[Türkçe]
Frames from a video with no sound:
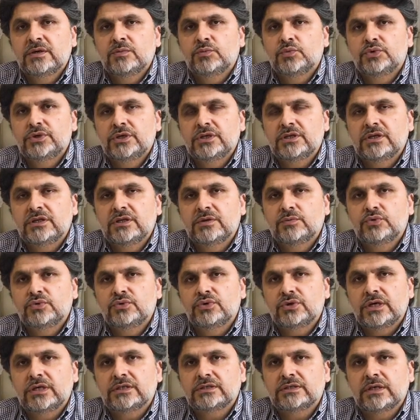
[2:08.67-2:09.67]
Bu nedenle bu
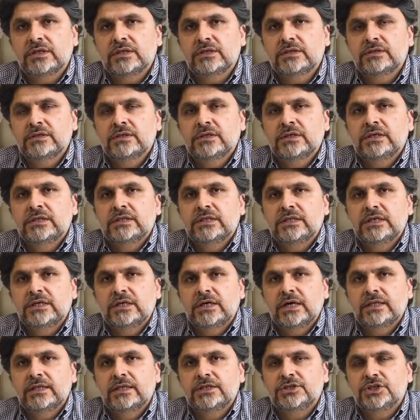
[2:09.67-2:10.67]
tür hastalar
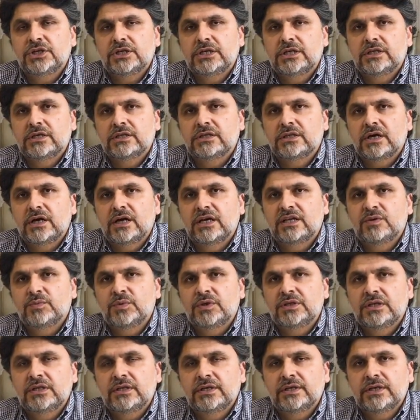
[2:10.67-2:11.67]
dikkatli şekilde takip
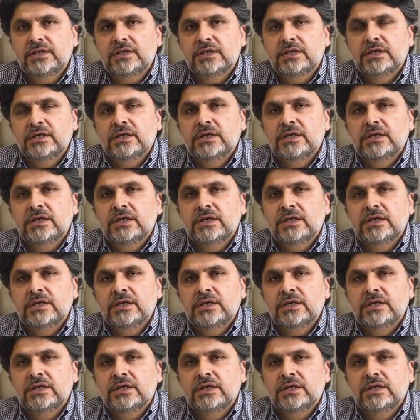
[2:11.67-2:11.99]
edilerek